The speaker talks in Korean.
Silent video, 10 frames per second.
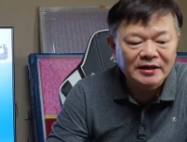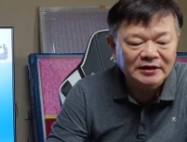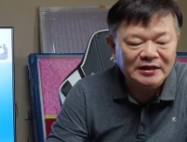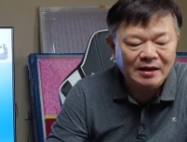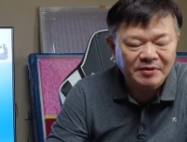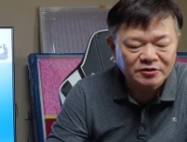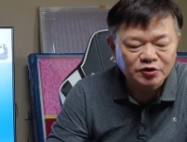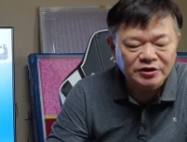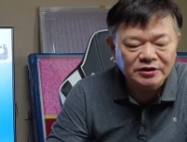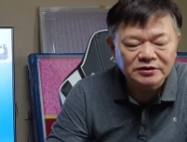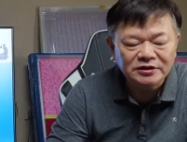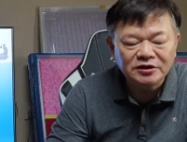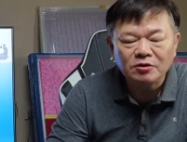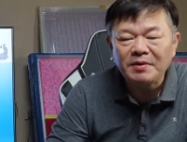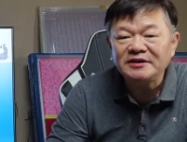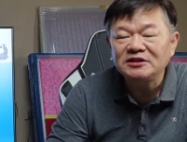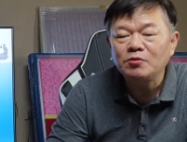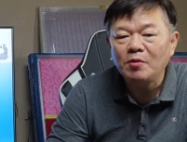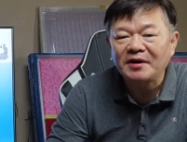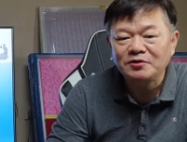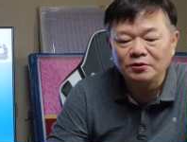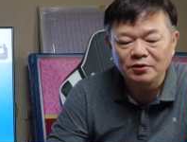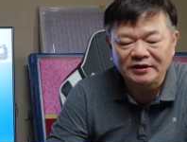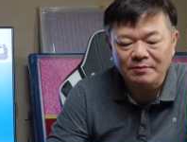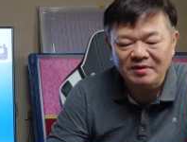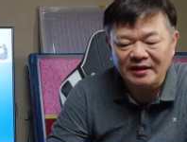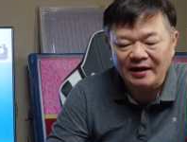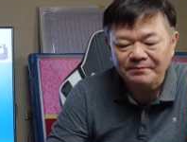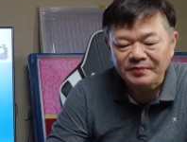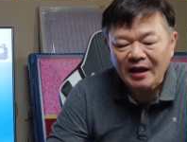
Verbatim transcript: 그 다음에 수익은 1억 85만 원 정도가 됩니다.